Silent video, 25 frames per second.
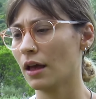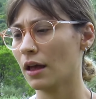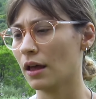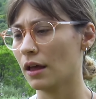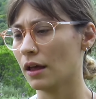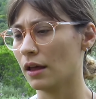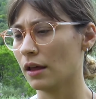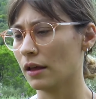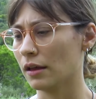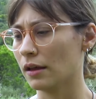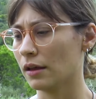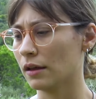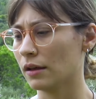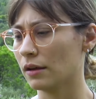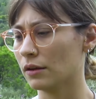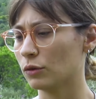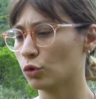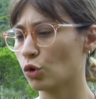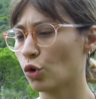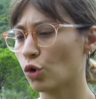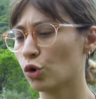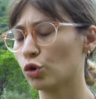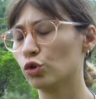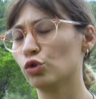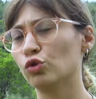Ee,
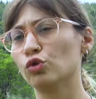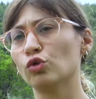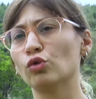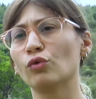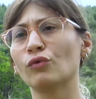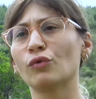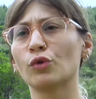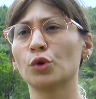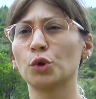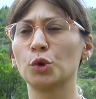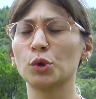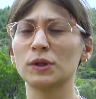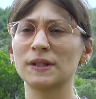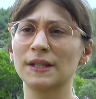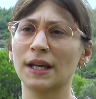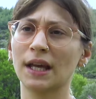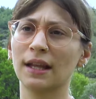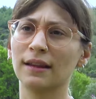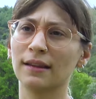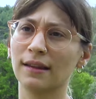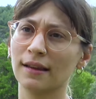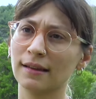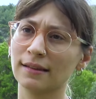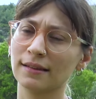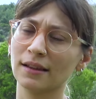doğru düzgün
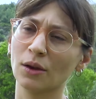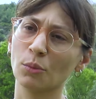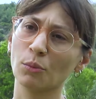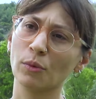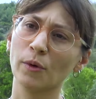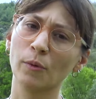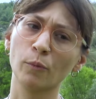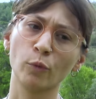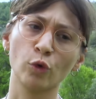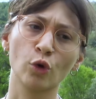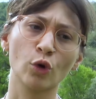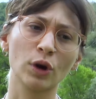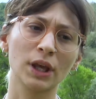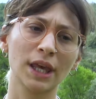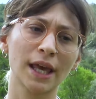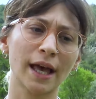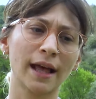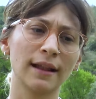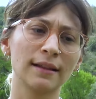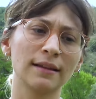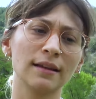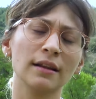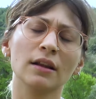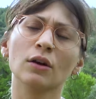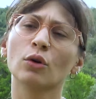fotosentez yapamıyor.
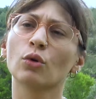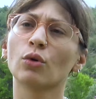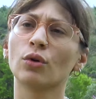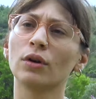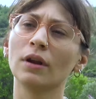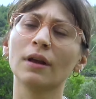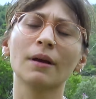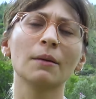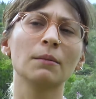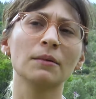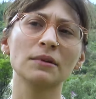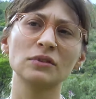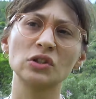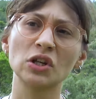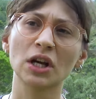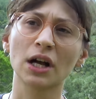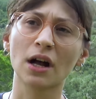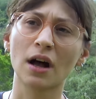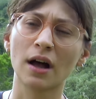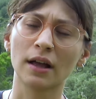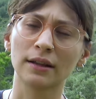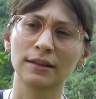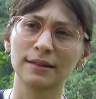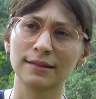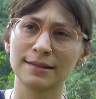Kendini koruyabilecek
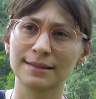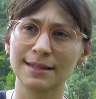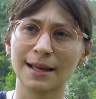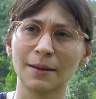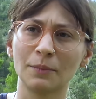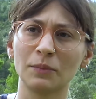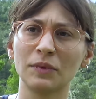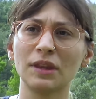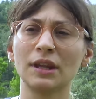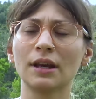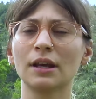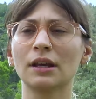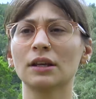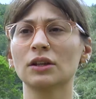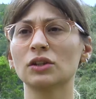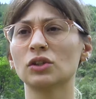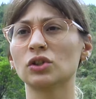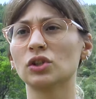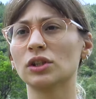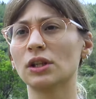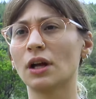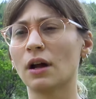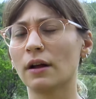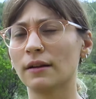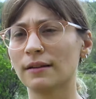antiseptik,
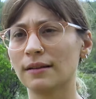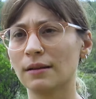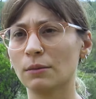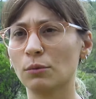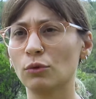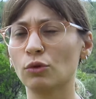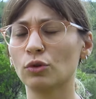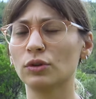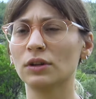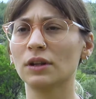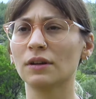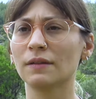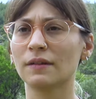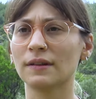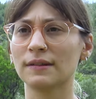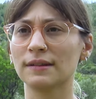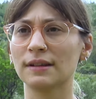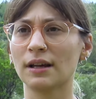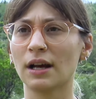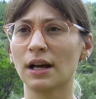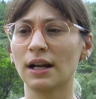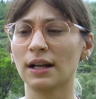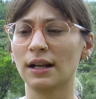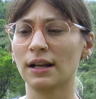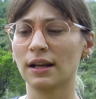işte antibiyotik
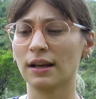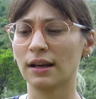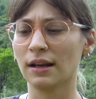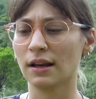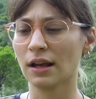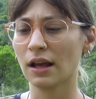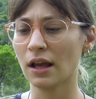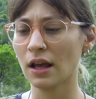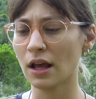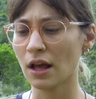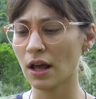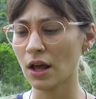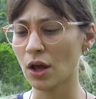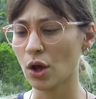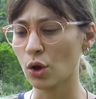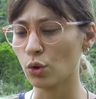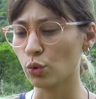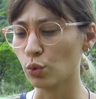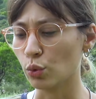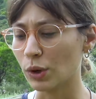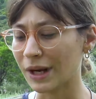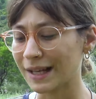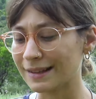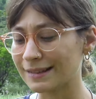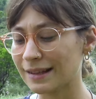vesaireleri
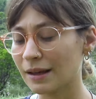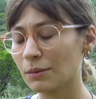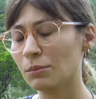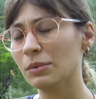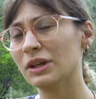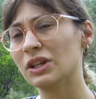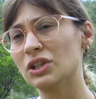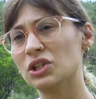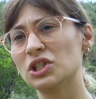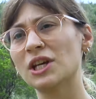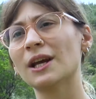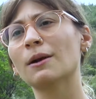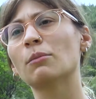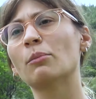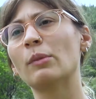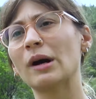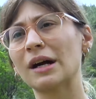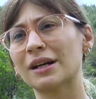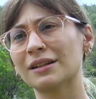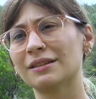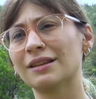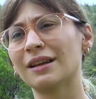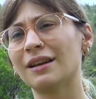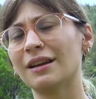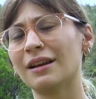üretebilecek
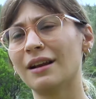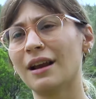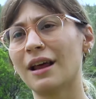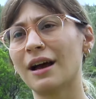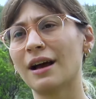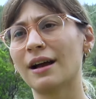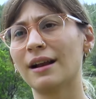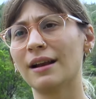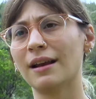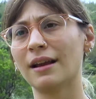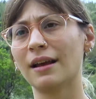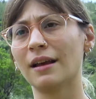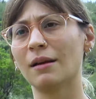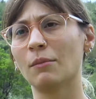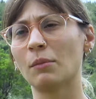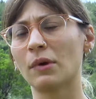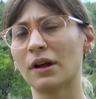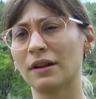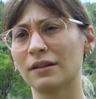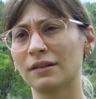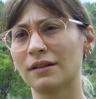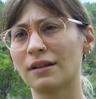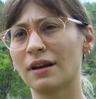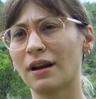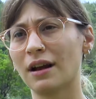bakterilerle,
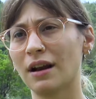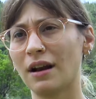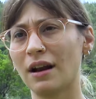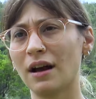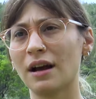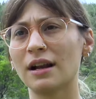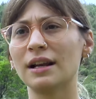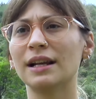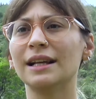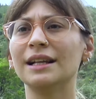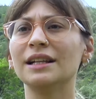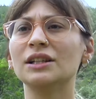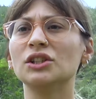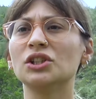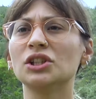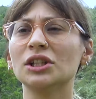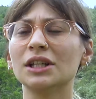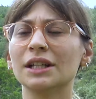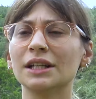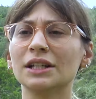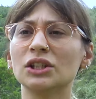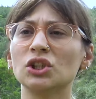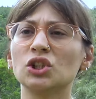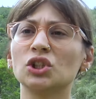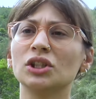mantarlarla
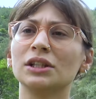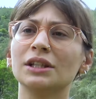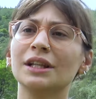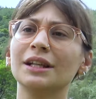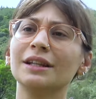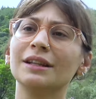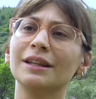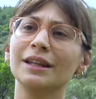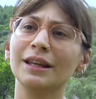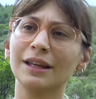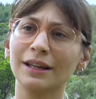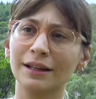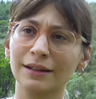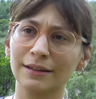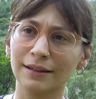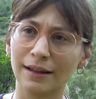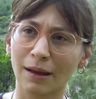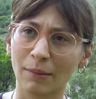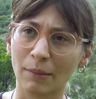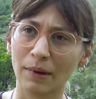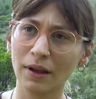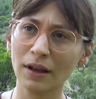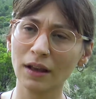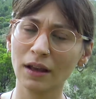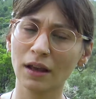ilişki içinde değil
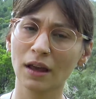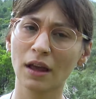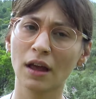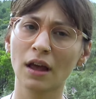demek.